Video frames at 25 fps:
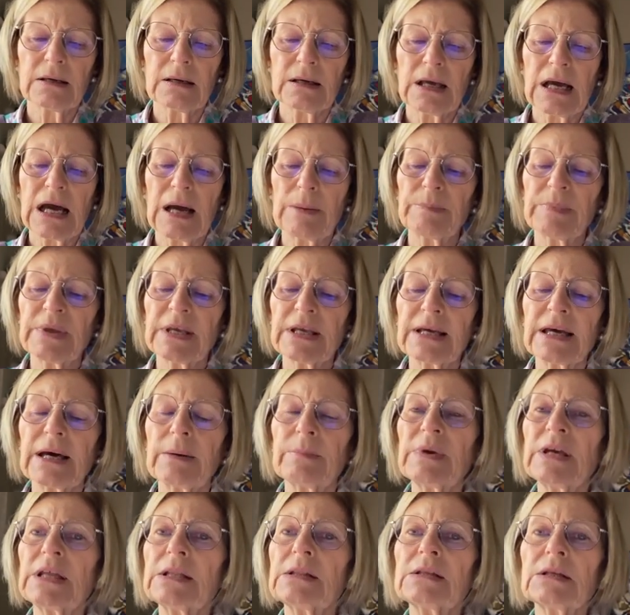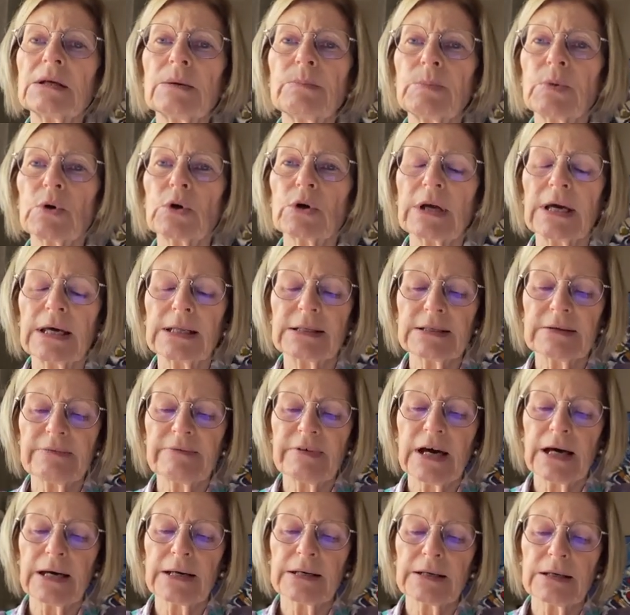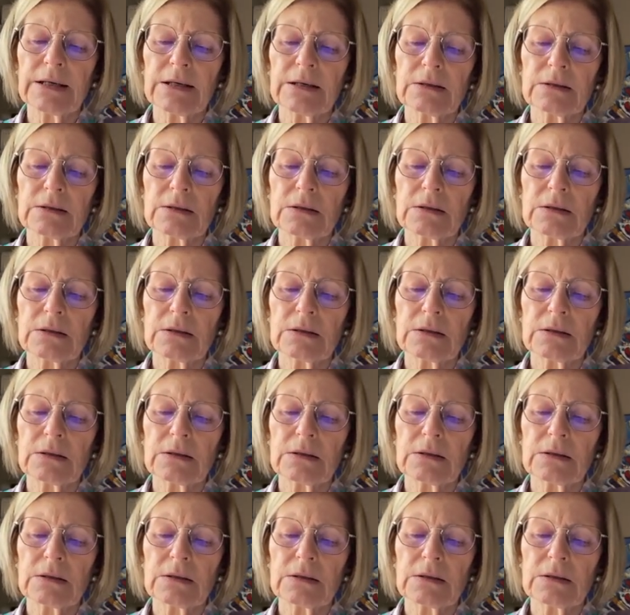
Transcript: ammiccamenti e porcate varie.